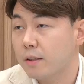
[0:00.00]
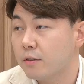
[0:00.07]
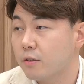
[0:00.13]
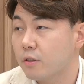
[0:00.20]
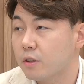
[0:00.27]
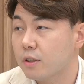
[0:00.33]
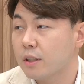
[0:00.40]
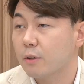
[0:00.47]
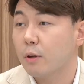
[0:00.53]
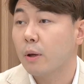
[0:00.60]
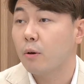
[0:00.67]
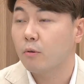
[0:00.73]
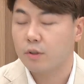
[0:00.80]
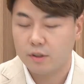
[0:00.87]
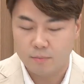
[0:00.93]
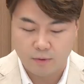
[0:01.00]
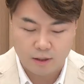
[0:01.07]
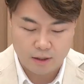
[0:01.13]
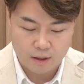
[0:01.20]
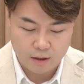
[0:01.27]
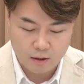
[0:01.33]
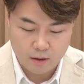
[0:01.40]
달성을 이제 꾀하고
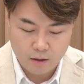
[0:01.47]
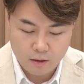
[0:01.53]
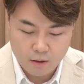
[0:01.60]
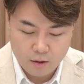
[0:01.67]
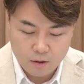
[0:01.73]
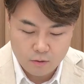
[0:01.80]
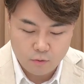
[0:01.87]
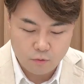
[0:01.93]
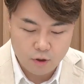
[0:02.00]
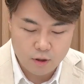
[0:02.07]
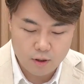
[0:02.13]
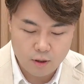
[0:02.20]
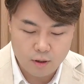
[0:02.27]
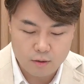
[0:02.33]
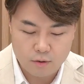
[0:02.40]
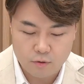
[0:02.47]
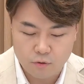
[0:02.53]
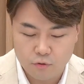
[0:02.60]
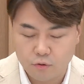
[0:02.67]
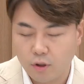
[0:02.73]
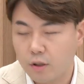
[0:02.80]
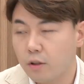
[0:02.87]
있습니다. 또 우리나라는
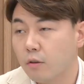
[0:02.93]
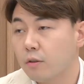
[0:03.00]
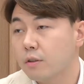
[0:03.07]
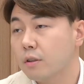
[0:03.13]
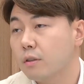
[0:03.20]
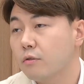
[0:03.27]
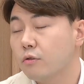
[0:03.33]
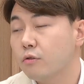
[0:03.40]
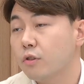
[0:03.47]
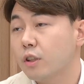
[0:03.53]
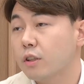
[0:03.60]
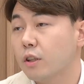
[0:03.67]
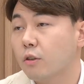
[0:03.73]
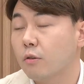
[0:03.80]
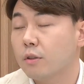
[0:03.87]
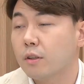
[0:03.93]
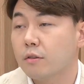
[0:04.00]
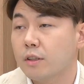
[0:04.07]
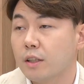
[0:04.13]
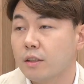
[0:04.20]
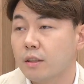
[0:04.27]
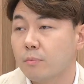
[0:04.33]
수출의 경, 수출이 이제
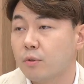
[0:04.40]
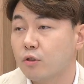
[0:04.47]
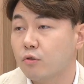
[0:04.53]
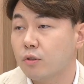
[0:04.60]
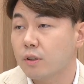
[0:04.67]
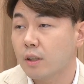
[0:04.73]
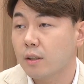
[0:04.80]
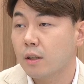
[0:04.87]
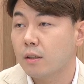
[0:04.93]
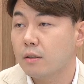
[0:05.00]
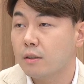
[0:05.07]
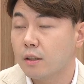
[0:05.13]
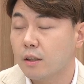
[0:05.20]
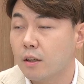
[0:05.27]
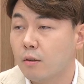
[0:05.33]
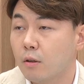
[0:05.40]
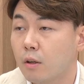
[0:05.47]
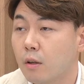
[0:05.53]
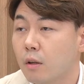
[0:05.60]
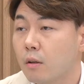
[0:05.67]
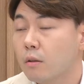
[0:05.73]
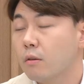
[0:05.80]
경제에서 차지하는 비중이 상당히 크잖아요.
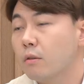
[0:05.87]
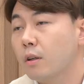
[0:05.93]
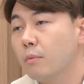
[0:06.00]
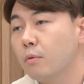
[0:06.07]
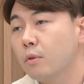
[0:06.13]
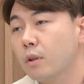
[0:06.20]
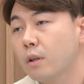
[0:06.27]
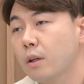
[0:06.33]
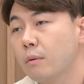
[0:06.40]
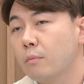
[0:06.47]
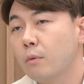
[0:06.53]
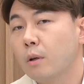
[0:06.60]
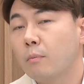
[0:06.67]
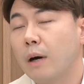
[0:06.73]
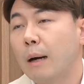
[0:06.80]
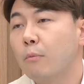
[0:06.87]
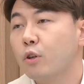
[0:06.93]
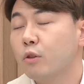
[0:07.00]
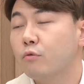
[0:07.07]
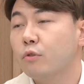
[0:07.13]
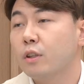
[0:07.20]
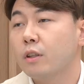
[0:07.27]
네. 그러다 보니까
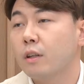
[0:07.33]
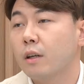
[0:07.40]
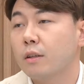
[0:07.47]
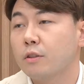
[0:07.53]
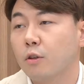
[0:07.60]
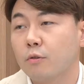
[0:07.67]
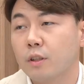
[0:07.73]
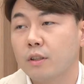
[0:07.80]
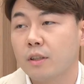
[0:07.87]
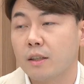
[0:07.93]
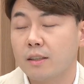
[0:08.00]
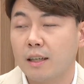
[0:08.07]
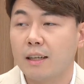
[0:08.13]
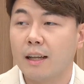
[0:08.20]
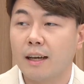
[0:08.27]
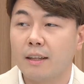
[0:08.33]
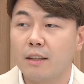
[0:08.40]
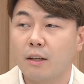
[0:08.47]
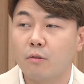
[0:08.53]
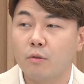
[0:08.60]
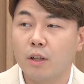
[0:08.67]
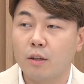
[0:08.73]
아무리 우리나라가 전기차가 잘
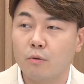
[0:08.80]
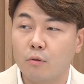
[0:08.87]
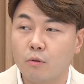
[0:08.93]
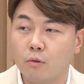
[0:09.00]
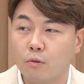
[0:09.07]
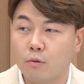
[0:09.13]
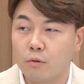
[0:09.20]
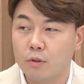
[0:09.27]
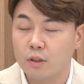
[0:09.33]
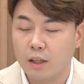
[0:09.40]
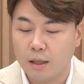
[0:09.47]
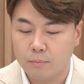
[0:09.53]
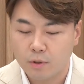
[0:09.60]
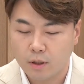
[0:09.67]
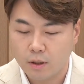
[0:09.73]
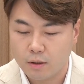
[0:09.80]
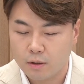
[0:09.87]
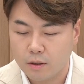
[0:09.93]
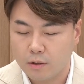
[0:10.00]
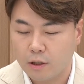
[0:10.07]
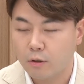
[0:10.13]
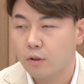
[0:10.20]
나간다고 해도 이제 갑자기
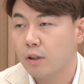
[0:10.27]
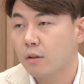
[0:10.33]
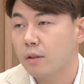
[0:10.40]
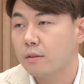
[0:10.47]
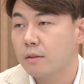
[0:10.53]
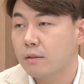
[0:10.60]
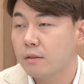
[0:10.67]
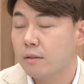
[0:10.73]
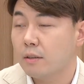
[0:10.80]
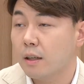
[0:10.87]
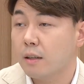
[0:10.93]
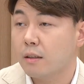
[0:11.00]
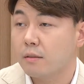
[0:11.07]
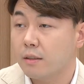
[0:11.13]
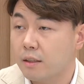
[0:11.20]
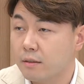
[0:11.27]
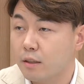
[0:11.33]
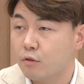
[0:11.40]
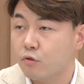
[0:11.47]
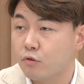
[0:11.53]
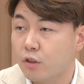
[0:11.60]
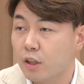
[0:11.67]
이제 내연기관 차량
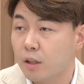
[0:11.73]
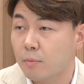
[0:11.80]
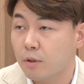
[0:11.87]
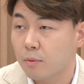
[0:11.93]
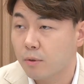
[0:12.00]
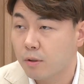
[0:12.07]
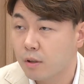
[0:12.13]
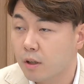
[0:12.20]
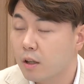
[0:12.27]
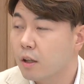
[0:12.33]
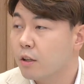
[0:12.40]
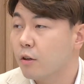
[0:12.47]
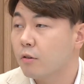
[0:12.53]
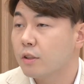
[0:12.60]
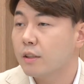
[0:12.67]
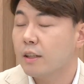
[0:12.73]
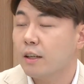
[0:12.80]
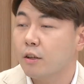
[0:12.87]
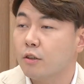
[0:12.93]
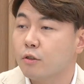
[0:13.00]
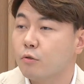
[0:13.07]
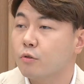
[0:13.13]
생산을 중단해 버리면 음. 네. 경제
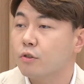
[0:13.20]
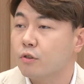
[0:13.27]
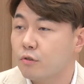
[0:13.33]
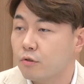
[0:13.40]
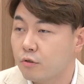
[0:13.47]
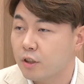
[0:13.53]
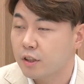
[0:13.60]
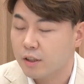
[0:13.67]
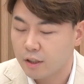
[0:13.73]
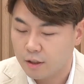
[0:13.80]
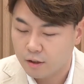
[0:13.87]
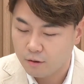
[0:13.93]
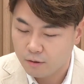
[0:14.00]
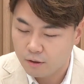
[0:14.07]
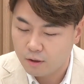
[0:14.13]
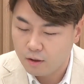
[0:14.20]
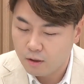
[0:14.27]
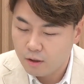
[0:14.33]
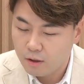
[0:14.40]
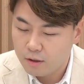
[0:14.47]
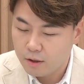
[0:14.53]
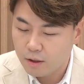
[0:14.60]
타격도 있을 수도 있잖아요.
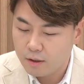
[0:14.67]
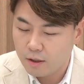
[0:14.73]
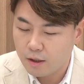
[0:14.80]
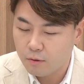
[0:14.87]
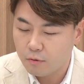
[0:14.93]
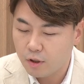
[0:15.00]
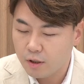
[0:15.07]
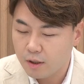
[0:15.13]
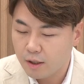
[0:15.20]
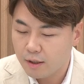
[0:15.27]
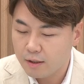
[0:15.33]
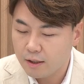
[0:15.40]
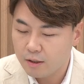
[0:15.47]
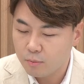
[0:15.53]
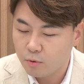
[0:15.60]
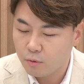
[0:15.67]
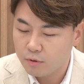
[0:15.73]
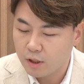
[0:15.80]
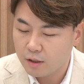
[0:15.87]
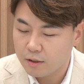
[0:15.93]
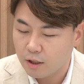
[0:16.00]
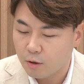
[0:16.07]
이에 따라 우리나라
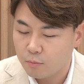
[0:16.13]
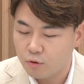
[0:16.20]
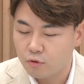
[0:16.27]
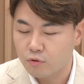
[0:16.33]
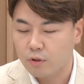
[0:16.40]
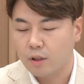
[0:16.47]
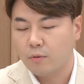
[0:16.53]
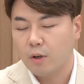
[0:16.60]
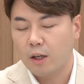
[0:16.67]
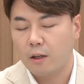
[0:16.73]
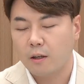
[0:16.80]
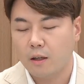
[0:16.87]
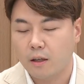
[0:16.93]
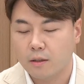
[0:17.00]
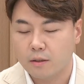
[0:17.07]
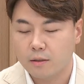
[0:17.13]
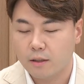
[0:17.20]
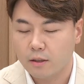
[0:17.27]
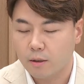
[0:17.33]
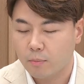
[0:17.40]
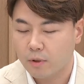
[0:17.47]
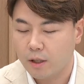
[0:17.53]
산업통상자원부 주관화에 이제
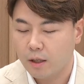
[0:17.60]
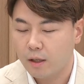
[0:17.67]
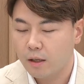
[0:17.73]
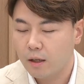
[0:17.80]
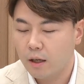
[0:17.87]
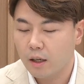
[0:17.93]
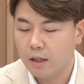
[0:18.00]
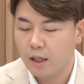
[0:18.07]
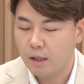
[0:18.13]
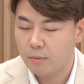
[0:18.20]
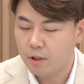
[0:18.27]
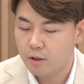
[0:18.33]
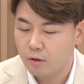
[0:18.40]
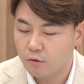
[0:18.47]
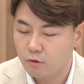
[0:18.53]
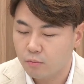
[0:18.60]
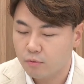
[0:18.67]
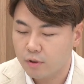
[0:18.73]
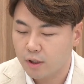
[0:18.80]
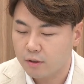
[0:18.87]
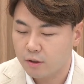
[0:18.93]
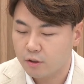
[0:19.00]
산업계, 학계 및 연구
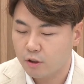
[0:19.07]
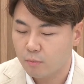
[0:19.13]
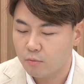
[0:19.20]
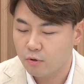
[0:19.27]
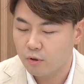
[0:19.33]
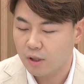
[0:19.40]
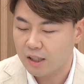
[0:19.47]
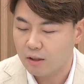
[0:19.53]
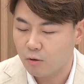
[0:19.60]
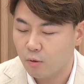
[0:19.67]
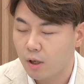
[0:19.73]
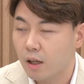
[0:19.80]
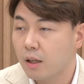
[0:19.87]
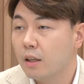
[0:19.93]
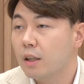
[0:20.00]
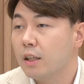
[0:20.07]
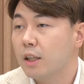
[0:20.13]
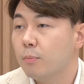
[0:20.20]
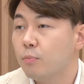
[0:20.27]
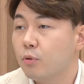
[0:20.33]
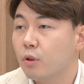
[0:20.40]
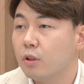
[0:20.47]
분야에서 전문가들과
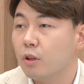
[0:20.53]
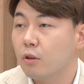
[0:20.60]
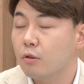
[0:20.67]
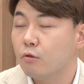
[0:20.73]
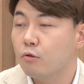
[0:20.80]
입표 연